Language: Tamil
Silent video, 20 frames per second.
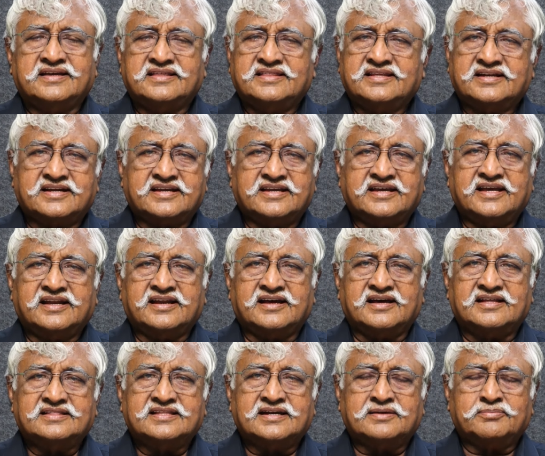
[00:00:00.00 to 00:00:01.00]
இதற்கு ஏன்
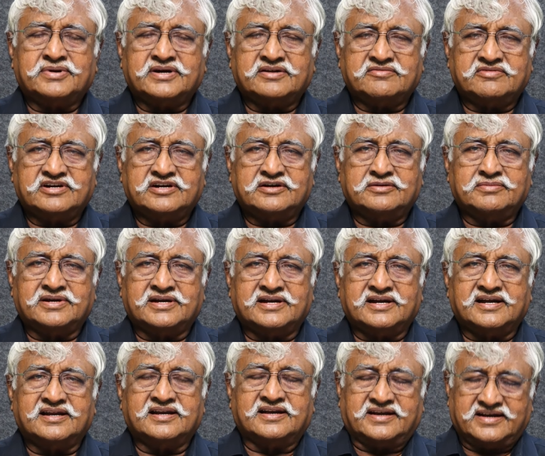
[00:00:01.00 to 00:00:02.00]
ஆத்திரப்பட வேண்டும்
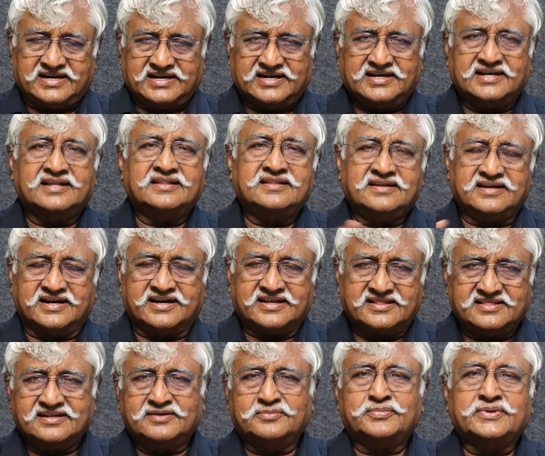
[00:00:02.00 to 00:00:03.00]
என்றால் நல்லது
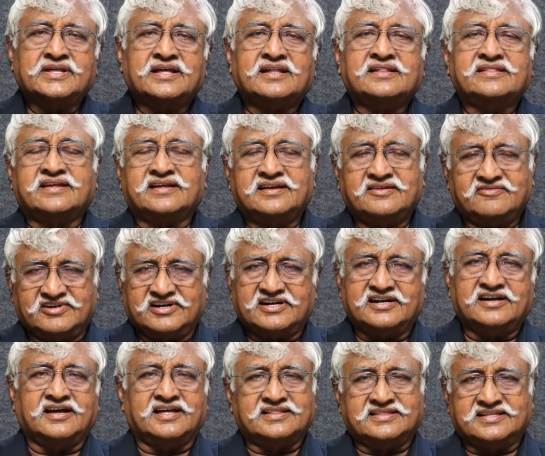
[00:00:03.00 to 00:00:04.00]
நடந்திருப்பதால் தான்
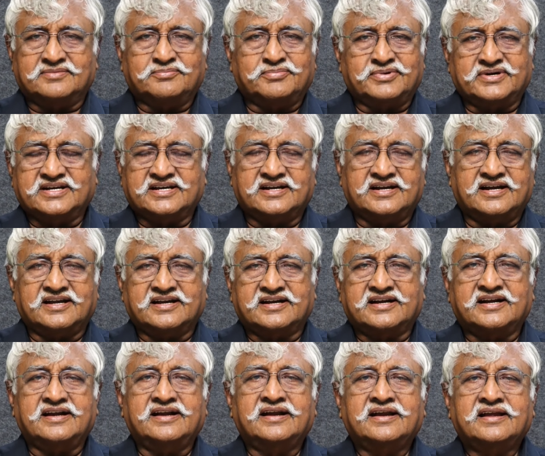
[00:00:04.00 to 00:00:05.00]
அவர்கள்
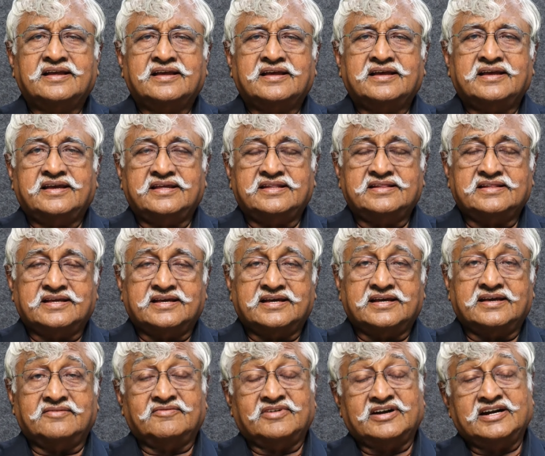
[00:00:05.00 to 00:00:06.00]
ஆத்திரப்படுகிறார்கள் இந்த
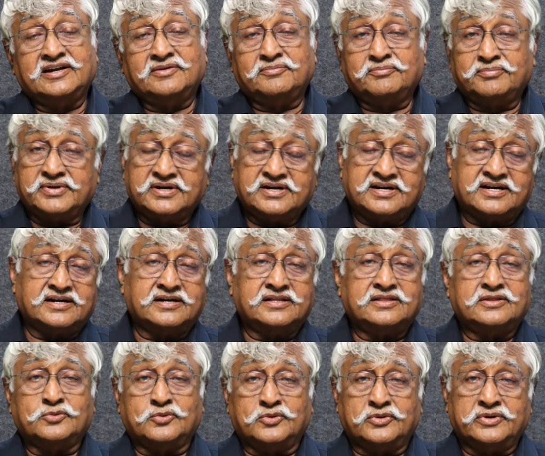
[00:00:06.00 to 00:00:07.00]
வெள்ளம்
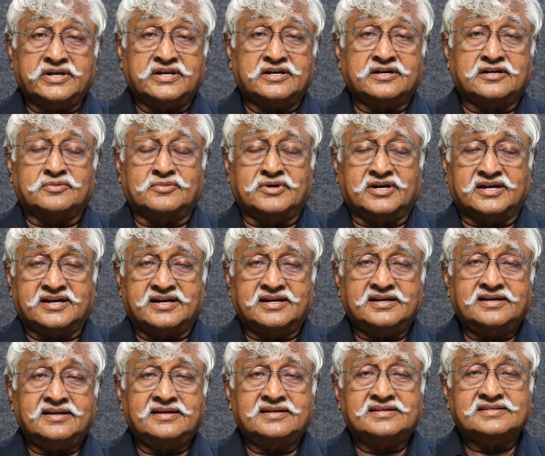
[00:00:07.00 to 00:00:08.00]
பெருக்கெடுத்து
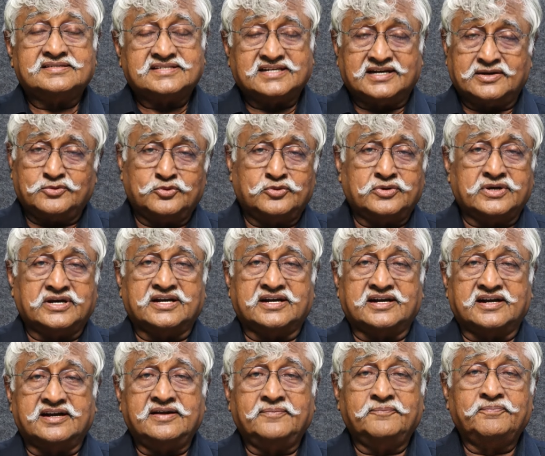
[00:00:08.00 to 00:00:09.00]
கூடியிருக்குமானால் சில
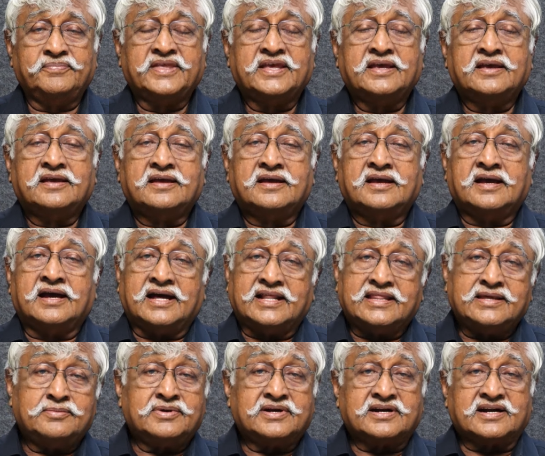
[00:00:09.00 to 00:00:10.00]
ஊடகங்கள்
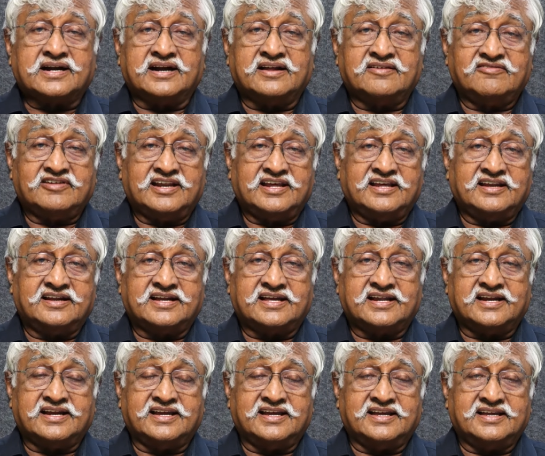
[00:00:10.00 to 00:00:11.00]
அதிபர் கனவில்
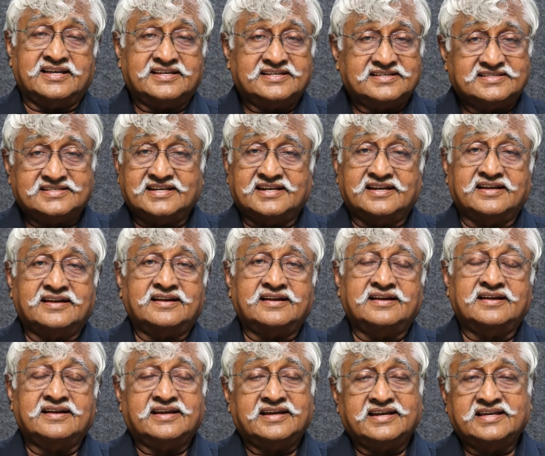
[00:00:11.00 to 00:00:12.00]
இருக்கிற சிலர்
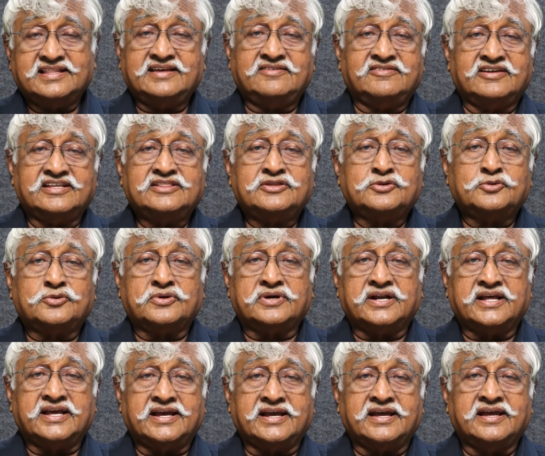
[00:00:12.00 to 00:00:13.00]
இதை
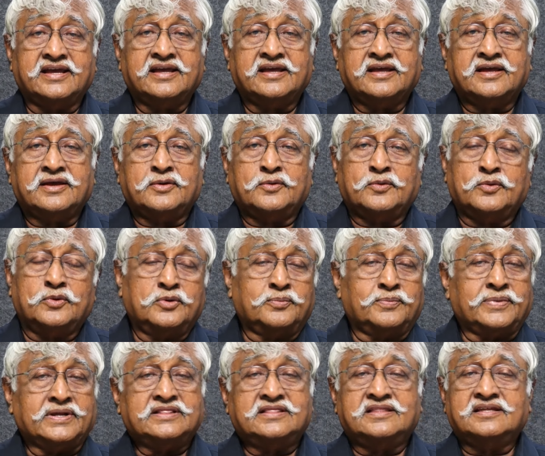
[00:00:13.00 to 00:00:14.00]
வைத்துக்கொண்டே ஒரு
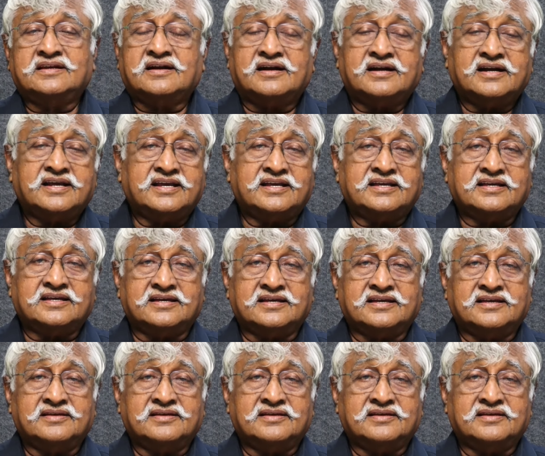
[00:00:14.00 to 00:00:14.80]
பத்து நாளைக்கு